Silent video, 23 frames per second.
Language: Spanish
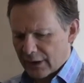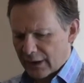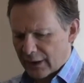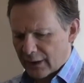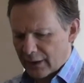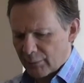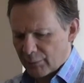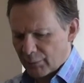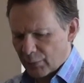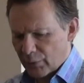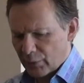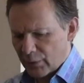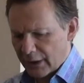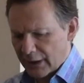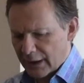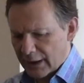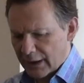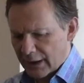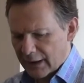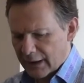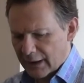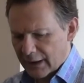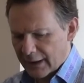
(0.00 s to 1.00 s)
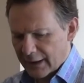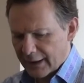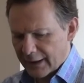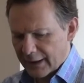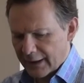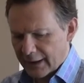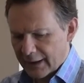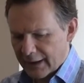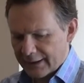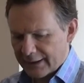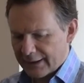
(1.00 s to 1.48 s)
de la República
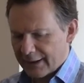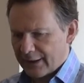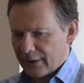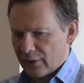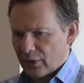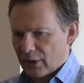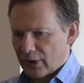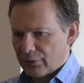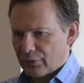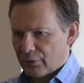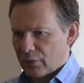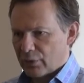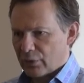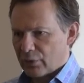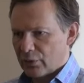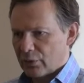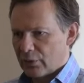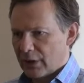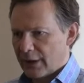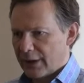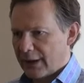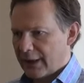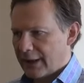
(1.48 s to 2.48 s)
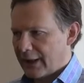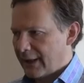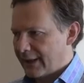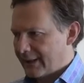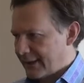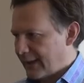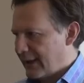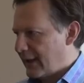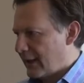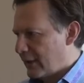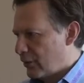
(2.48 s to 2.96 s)
que ha tenido la fortuna de
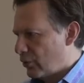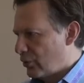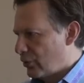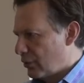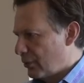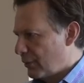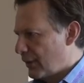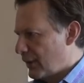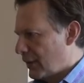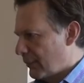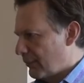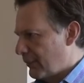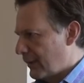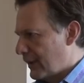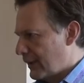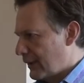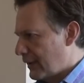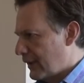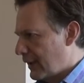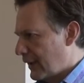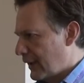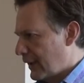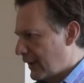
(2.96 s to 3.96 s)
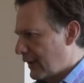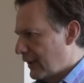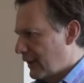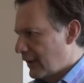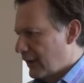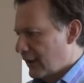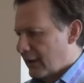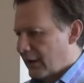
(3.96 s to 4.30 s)
crecer económicamente